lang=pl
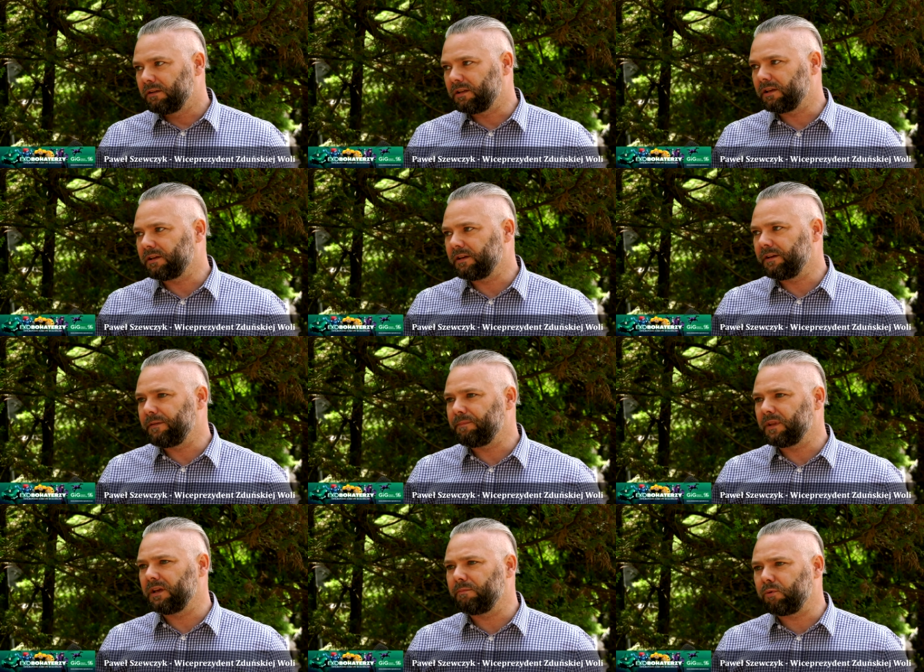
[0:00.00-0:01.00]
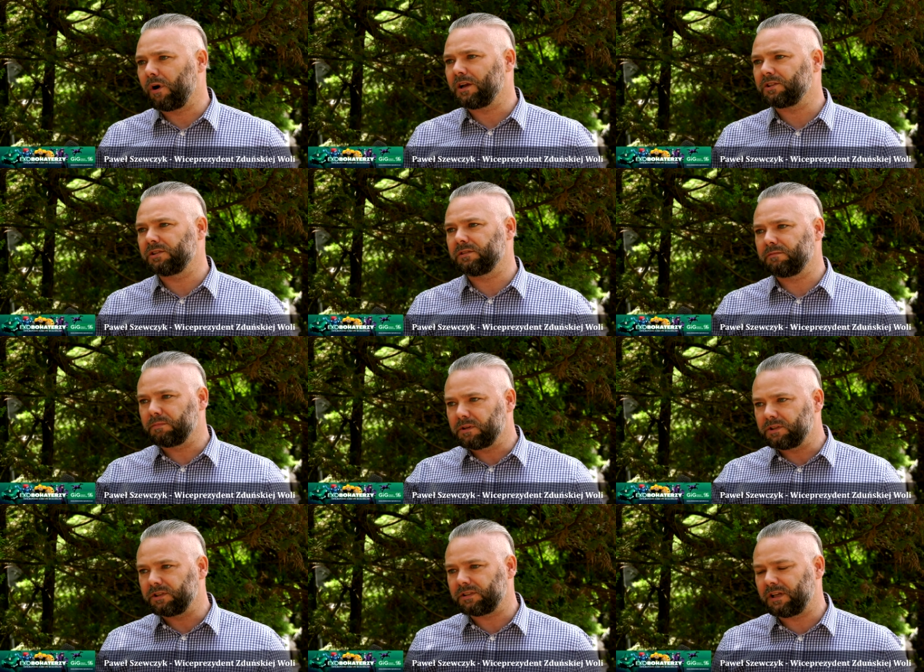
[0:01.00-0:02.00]
tych płaszczyzn,
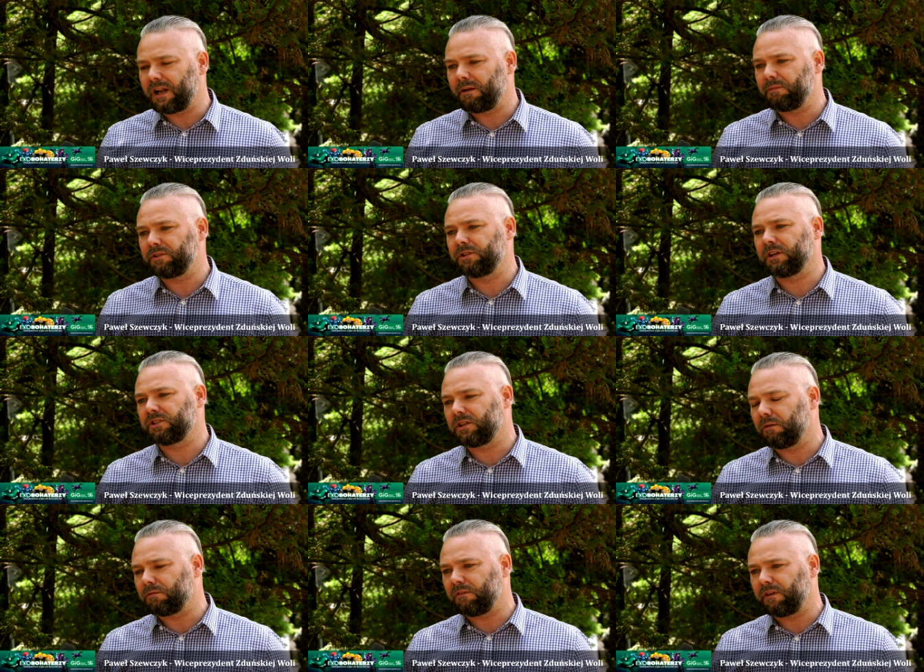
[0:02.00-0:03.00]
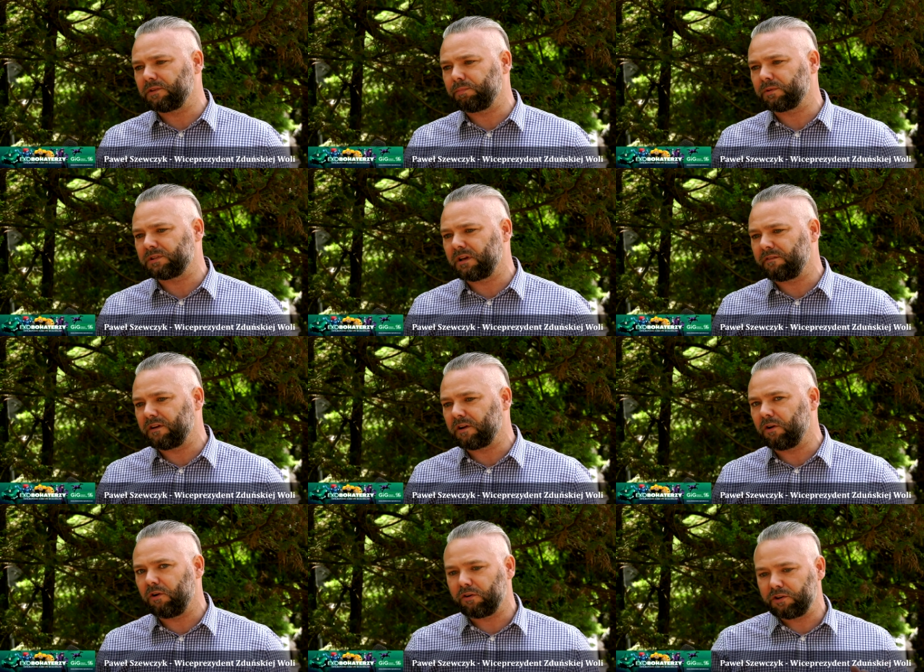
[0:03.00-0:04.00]
gdzie staramy się kształtować postawy
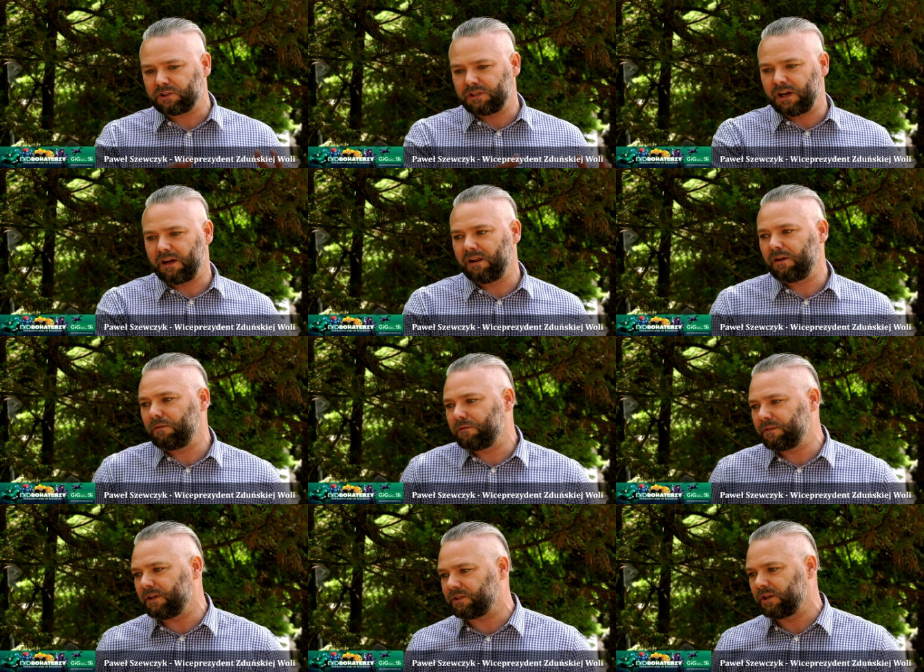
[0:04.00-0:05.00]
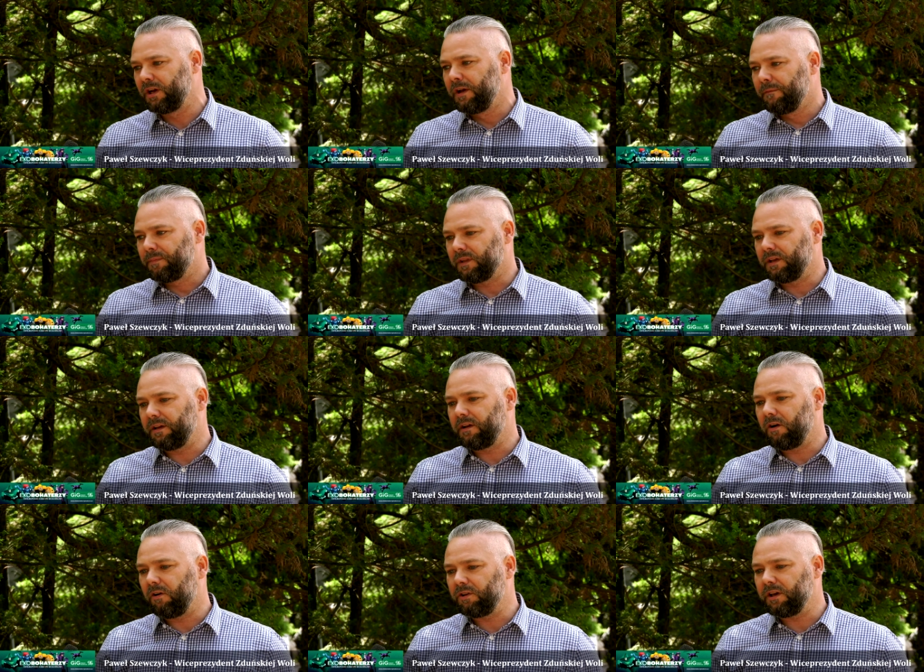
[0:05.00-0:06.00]
ekologiczne, ale również e,
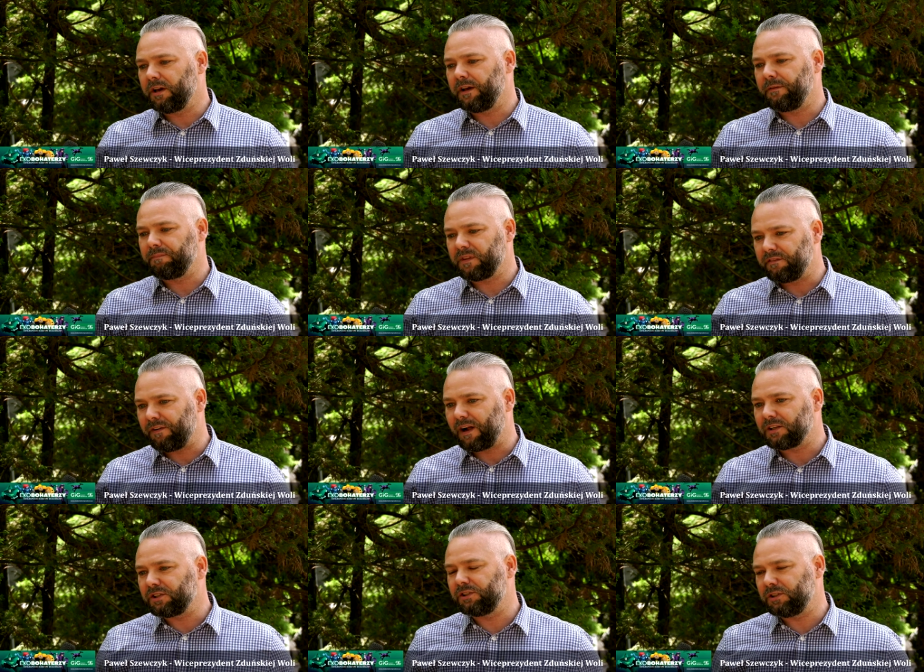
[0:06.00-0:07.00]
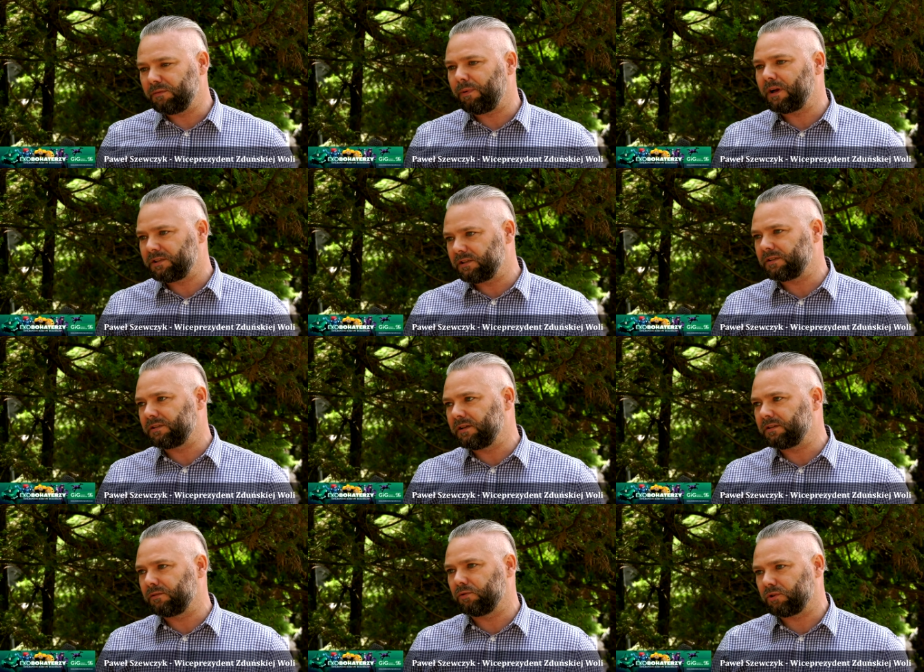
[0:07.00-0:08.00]
o nie walczyć i dbać jest,
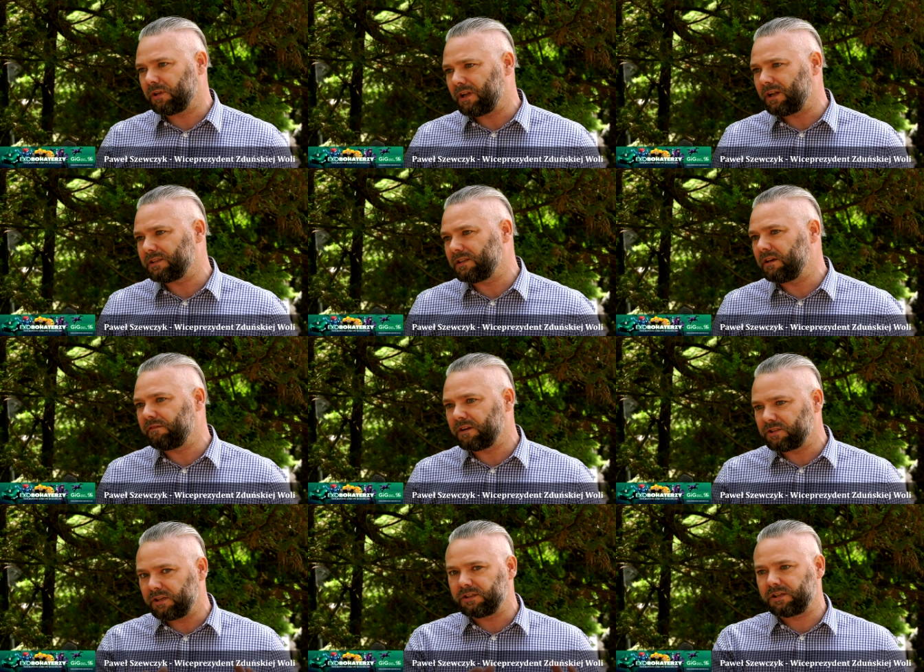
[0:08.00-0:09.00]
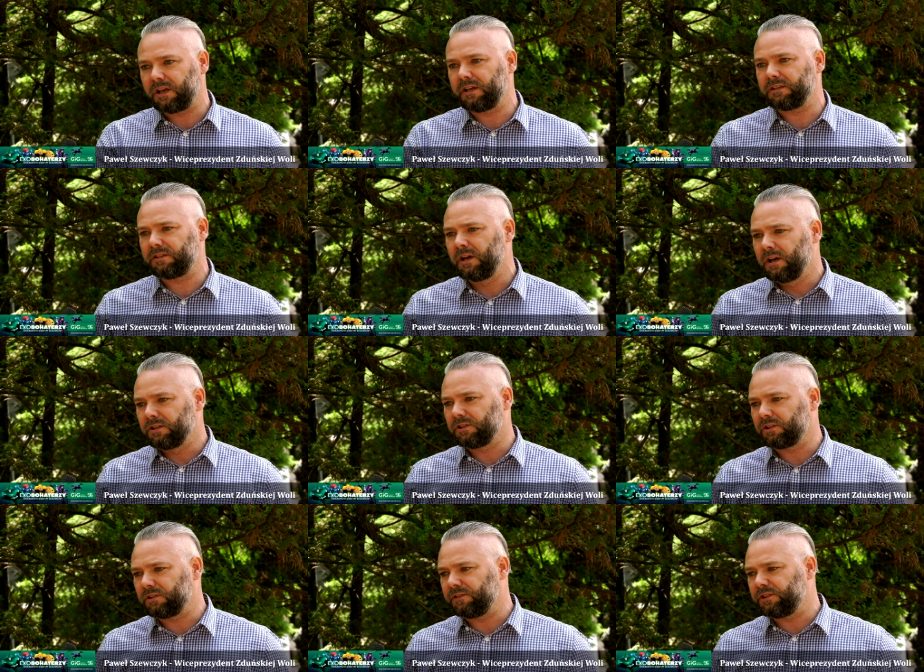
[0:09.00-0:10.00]
jest dużo. Dla no nas najważniejsza jest rzeczywiście
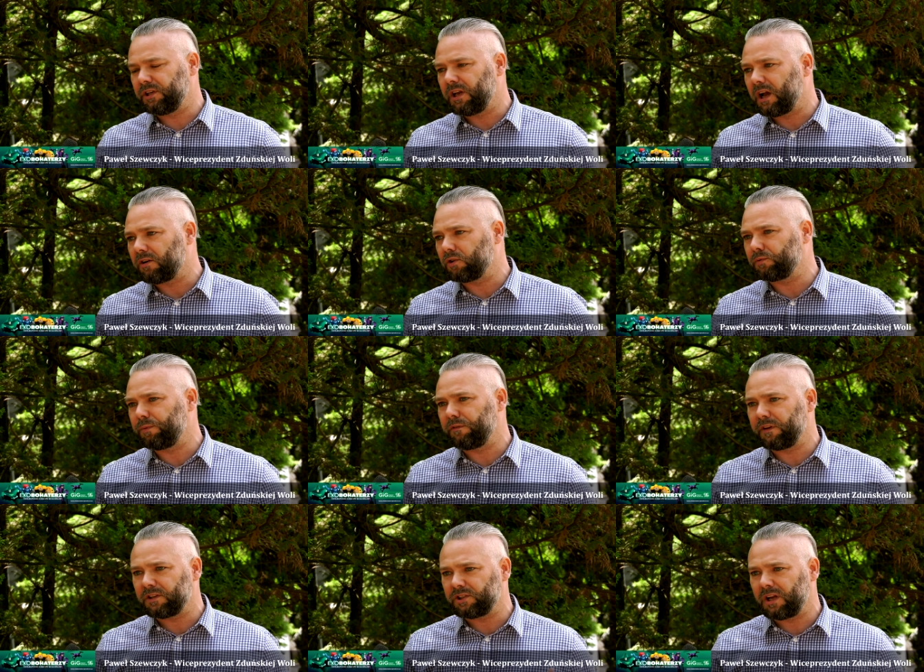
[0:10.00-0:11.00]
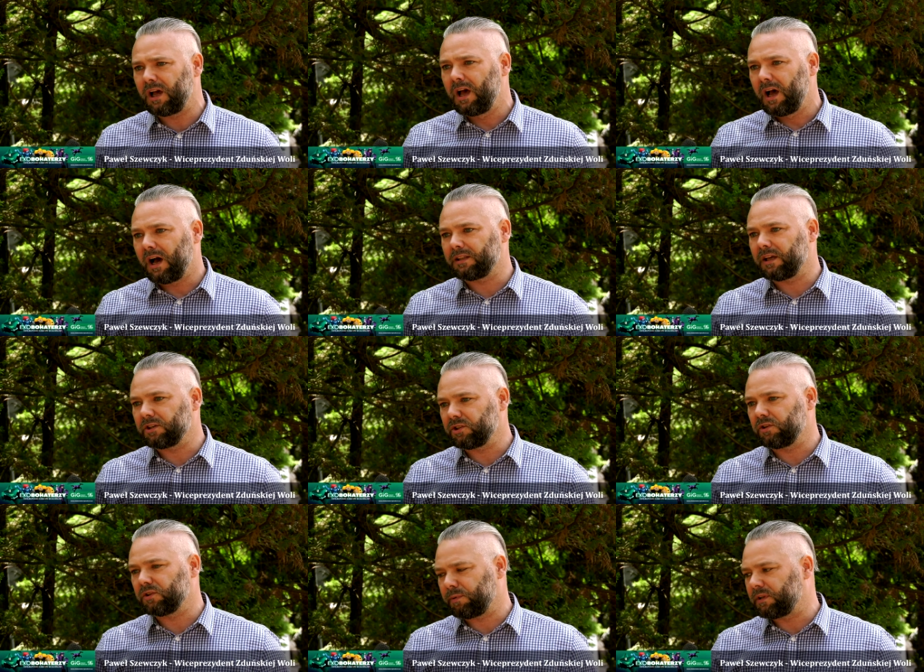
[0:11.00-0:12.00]
rzeczywiście jakość powietrza, a także
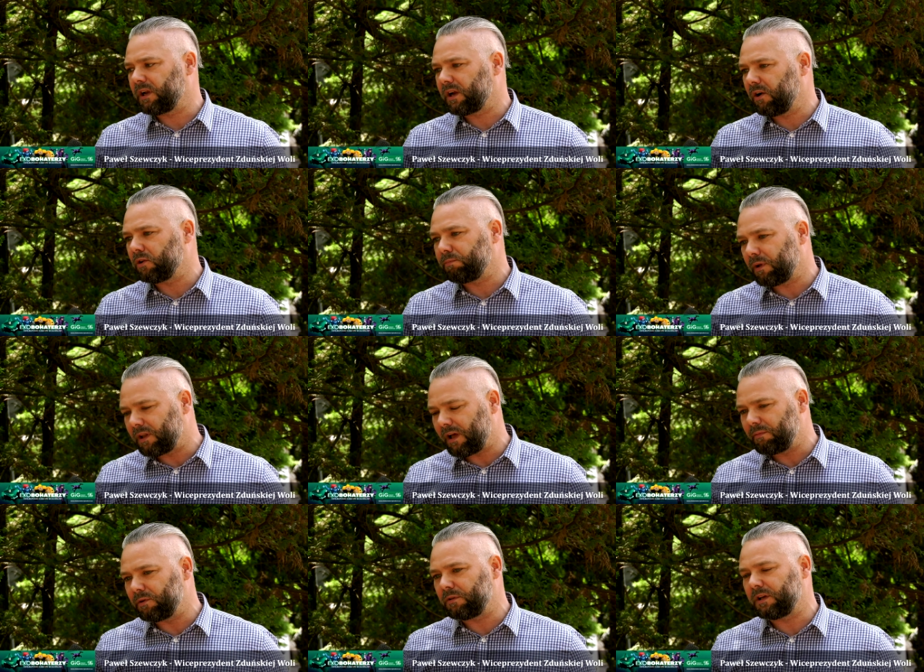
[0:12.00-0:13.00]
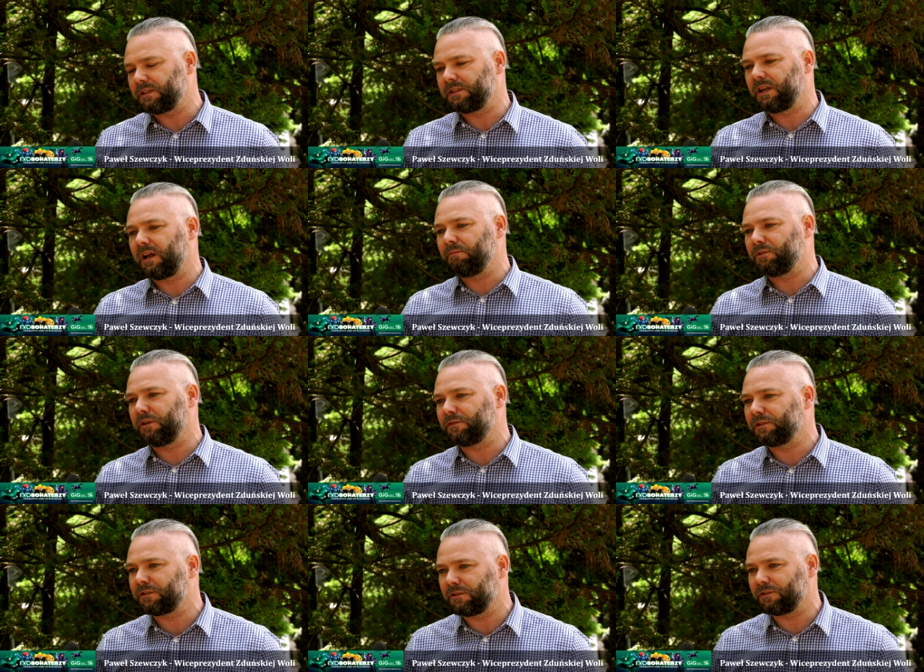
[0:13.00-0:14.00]
gospodarkę odpadami. Tutaj staramy się
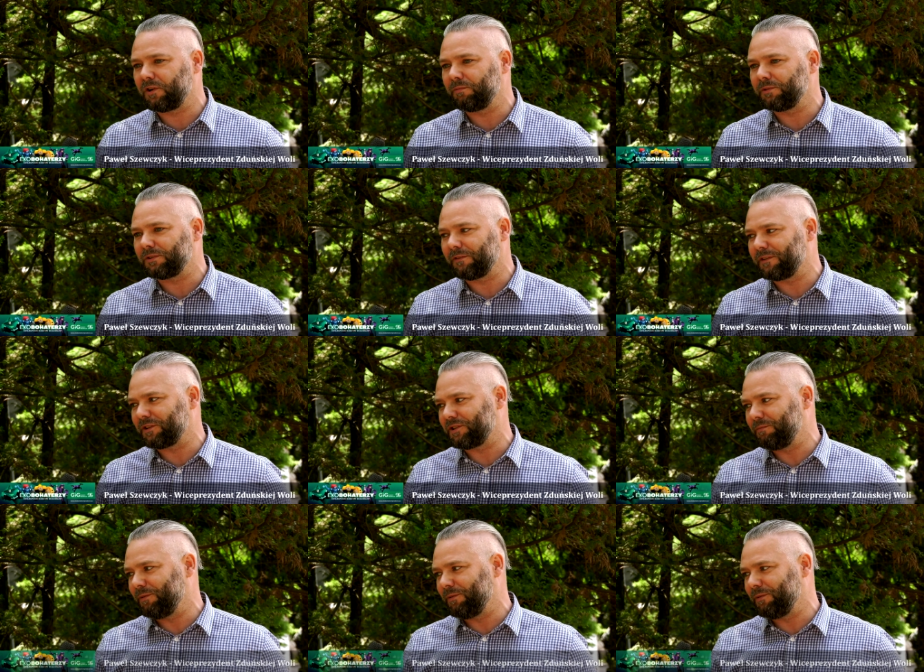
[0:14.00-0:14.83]
wszystko zrobić, co w naszej